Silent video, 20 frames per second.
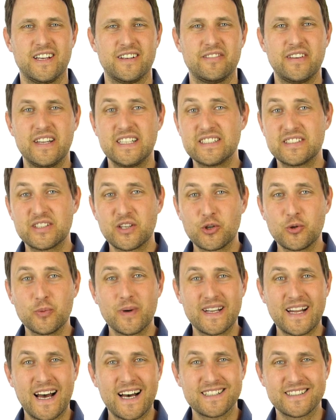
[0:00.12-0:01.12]
Wenn ich
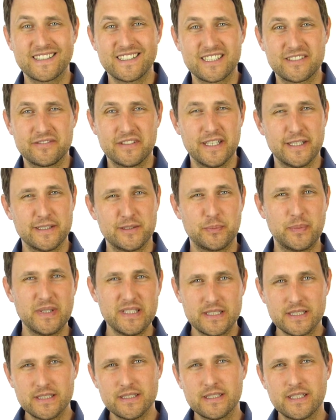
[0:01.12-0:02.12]
darüber nachdenke, wer ich
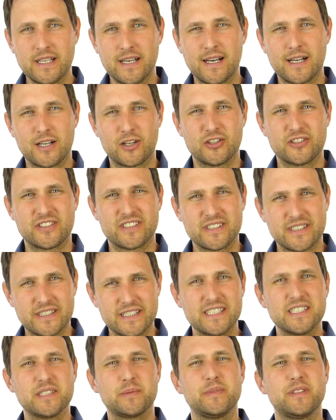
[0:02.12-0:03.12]
bin,
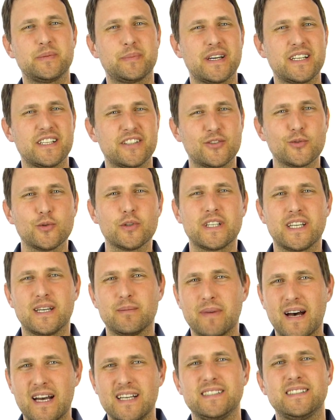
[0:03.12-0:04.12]
konzentriere ich mich bei der Suche ja
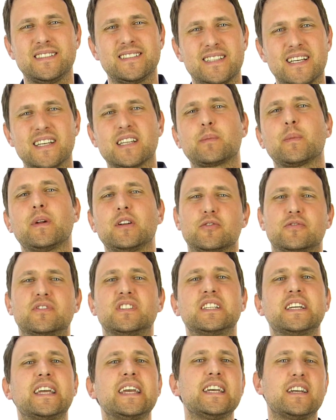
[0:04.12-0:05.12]
meistens erstmal auf
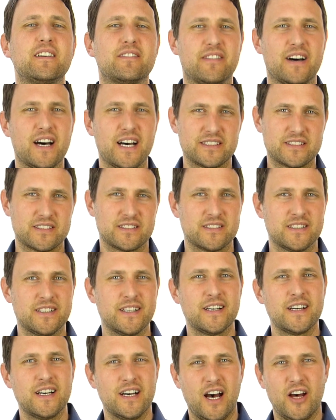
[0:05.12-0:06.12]
die Gegenwart.
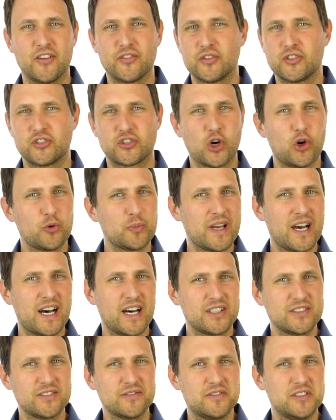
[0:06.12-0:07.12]
Also ich schaue mir
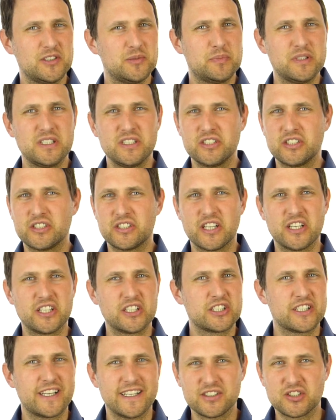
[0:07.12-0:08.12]
an, wie bin ich
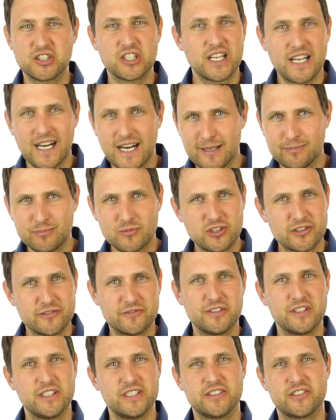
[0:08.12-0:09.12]
denn gestern Abend
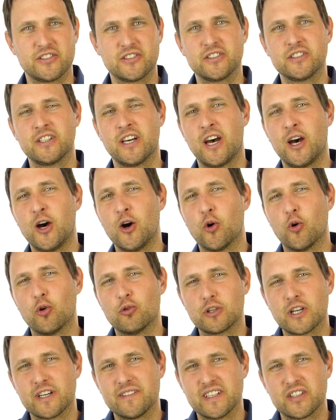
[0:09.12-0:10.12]
gewesen
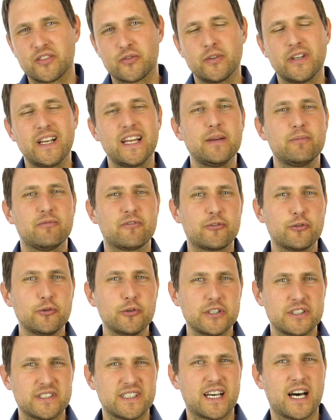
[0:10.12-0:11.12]
oder was für ein Leben
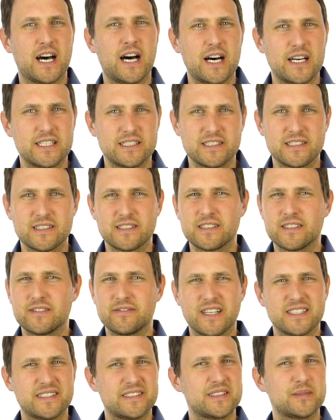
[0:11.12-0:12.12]
führe ich gerade,
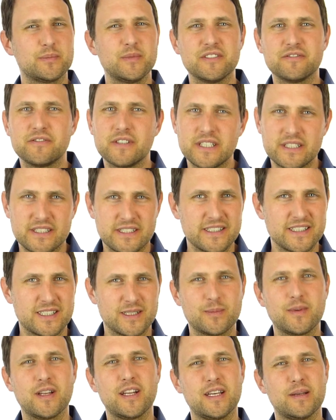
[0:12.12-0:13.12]
was ist mir wichtig
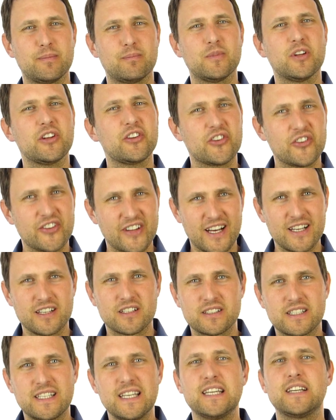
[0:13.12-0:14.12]
im Leben. Das ist
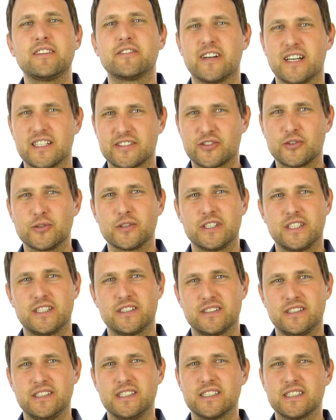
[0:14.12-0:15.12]
alles
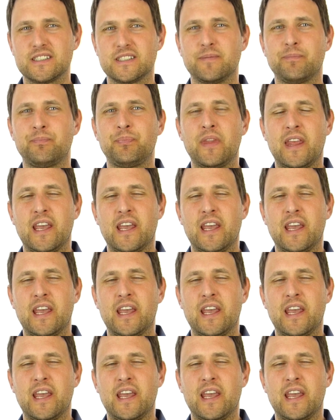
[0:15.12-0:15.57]
gegenwartsorientiert.